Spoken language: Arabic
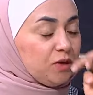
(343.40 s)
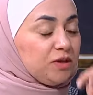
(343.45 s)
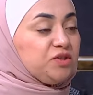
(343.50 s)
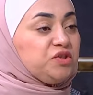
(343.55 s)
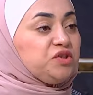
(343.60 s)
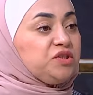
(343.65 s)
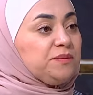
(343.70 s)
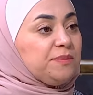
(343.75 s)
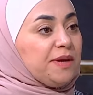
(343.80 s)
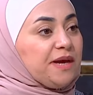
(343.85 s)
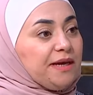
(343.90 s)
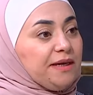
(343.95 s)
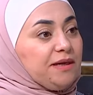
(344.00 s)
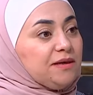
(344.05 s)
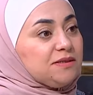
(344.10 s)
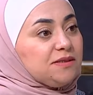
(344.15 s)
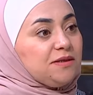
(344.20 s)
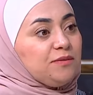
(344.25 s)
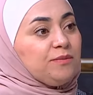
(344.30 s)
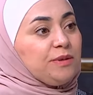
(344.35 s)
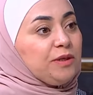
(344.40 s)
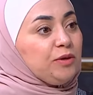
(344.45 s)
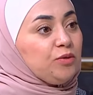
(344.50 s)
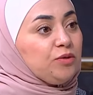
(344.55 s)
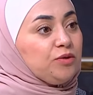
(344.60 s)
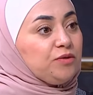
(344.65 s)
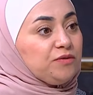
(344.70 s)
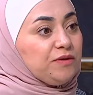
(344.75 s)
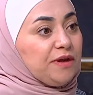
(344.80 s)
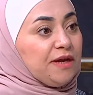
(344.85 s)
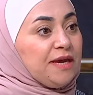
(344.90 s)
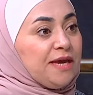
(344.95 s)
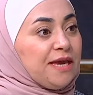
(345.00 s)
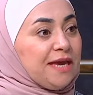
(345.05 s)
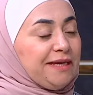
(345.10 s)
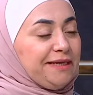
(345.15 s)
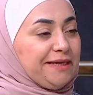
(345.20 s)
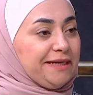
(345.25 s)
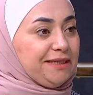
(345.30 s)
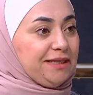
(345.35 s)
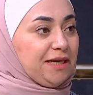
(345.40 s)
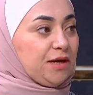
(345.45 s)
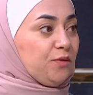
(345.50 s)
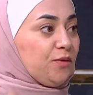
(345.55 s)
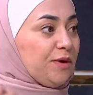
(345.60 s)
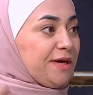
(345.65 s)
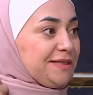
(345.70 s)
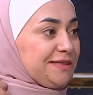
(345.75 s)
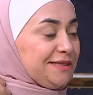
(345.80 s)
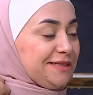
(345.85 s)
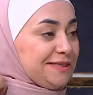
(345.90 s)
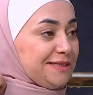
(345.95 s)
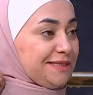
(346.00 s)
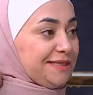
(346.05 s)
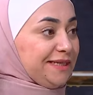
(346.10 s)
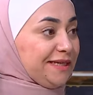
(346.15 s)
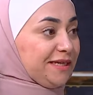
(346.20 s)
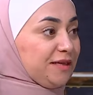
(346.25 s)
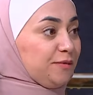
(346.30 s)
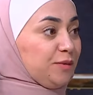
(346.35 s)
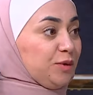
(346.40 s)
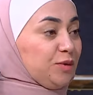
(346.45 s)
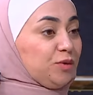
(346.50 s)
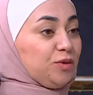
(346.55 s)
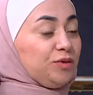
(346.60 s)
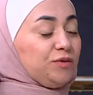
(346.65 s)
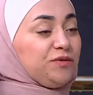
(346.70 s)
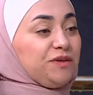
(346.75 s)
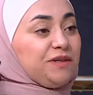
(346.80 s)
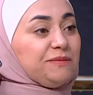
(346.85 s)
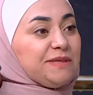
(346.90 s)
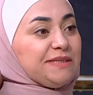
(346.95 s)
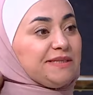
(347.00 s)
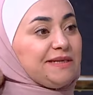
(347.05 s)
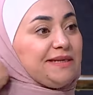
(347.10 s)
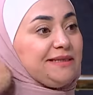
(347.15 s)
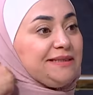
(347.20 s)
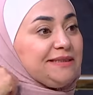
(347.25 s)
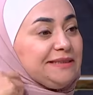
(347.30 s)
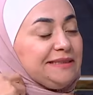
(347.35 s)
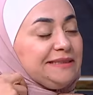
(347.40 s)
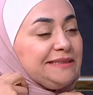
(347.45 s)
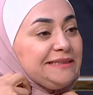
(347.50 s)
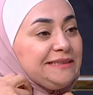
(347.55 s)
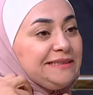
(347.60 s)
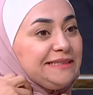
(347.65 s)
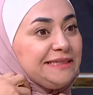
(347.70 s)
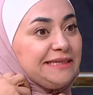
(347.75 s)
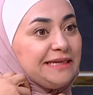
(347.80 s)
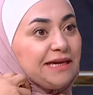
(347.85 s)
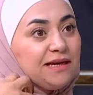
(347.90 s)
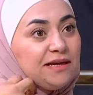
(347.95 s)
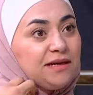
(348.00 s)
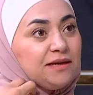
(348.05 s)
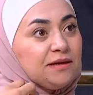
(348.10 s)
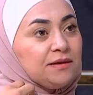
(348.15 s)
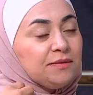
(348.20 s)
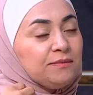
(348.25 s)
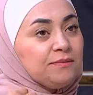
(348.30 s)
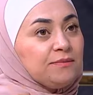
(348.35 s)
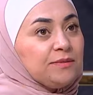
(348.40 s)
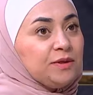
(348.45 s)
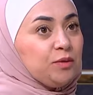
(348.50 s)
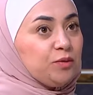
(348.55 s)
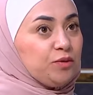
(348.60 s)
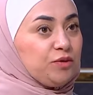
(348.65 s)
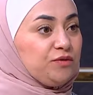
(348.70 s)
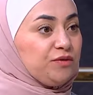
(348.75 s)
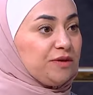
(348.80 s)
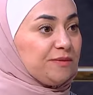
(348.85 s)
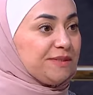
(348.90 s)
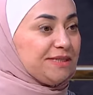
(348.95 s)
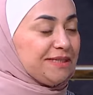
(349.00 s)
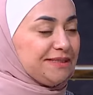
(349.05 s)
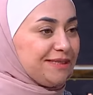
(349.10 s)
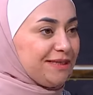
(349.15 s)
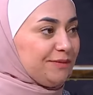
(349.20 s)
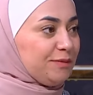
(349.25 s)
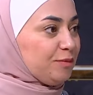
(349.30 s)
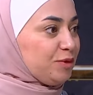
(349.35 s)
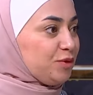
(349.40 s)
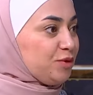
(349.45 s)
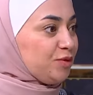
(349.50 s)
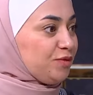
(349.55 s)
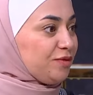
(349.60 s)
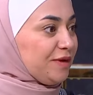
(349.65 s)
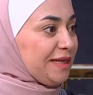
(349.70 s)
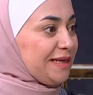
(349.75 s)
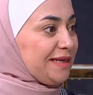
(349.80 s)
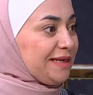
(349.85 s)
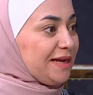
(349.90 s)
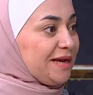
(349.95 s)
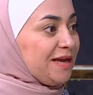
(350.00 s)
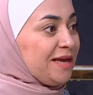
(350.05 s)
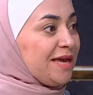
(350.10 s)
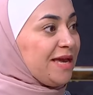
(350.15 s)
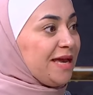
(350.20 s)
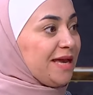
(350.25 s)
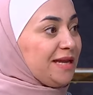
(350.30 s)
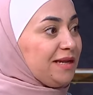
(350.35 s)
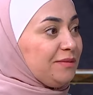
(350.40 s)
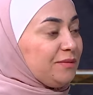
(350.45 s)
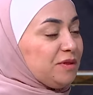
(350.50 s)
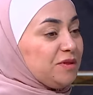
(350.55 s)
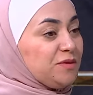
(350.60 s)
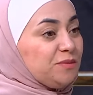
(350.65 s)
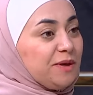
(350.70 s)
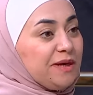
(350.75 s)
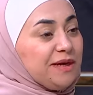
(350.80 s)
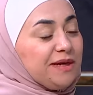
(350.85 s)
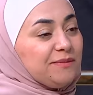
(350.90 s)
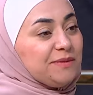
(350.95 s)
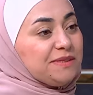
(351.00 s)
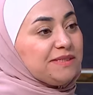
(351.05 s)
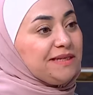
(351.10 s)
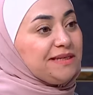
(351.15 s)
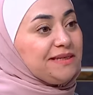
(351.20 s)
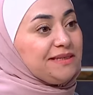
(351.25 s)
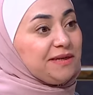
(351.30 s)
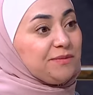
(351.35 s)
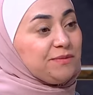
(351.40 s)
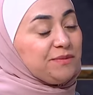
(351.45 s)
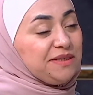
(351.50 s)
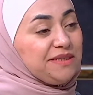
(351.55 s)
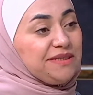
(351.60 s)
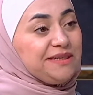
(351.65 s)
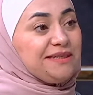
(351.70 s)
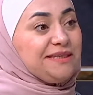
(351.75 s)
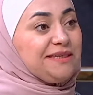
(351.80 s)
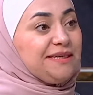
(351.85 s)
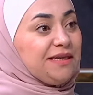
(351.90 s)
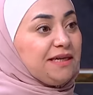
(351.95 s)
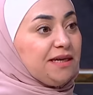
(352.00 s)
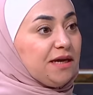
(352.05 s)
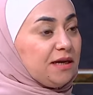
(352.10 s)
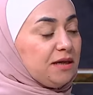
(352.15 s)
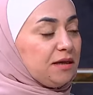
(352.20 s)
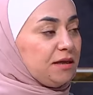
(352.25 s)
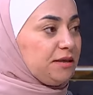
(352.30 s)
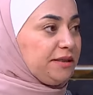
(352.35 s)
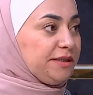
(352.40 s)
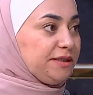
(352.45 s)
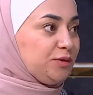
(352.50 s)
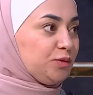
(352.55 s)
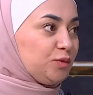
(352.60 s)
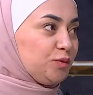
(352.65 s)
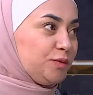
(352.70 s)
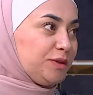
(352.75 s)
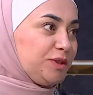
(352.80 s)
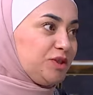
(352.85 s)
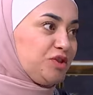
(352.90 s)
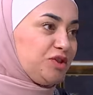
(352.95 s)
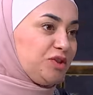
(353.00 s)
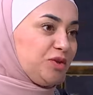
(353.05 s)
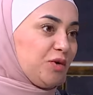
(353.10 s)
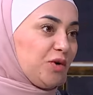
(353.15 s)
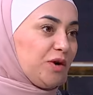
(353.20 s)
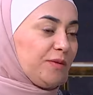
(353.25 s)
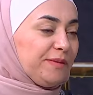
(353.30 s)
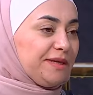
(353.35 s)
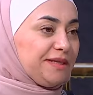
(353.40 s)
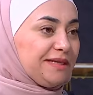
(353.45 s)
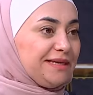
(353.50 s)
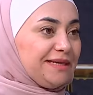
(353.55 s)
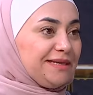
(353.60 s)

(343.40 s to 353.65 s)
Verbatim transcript: اجتماعي اصلا بالغرفه يعني اوقات كثير بيكون في مثلا عندي بالغرفه مثلا زي ما بنشوف هلا المطبخ مثلا الامريكي آه، يعني هو شيء نوع من